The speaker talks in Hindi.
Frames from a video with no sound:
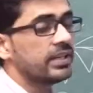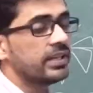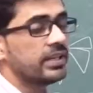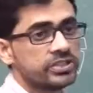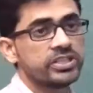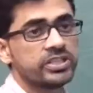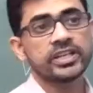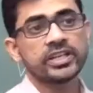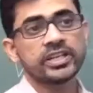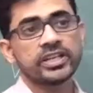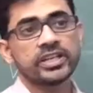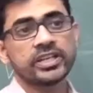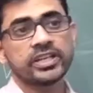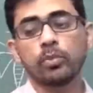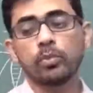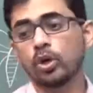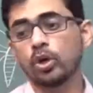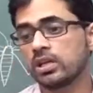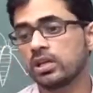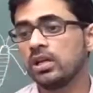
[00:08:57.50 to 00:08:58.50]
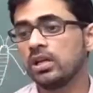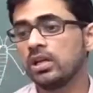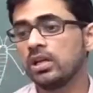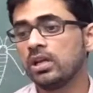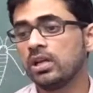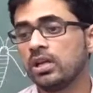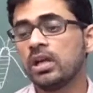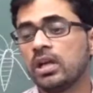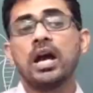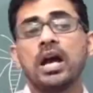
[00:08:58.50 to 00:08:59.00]
इजी इंसेक्ट है बहुत सा
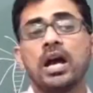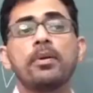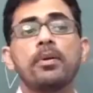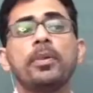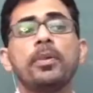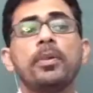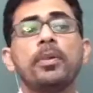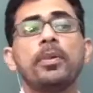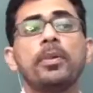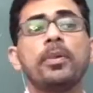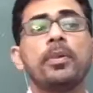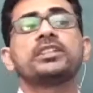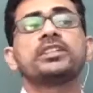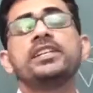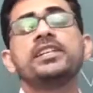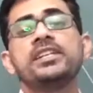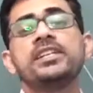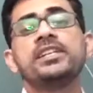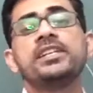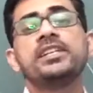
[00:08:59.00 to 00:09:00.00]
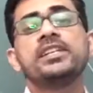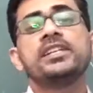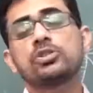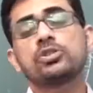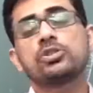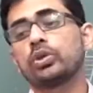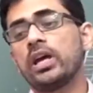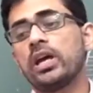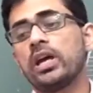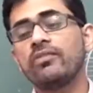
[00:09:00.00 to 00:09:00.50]
अपन बात करते हैं ये इंसेक्ट जो
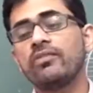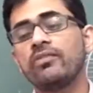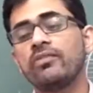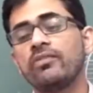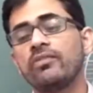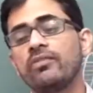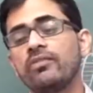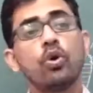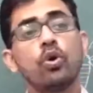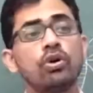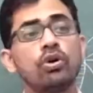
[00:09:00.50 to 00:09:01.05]
होता है वो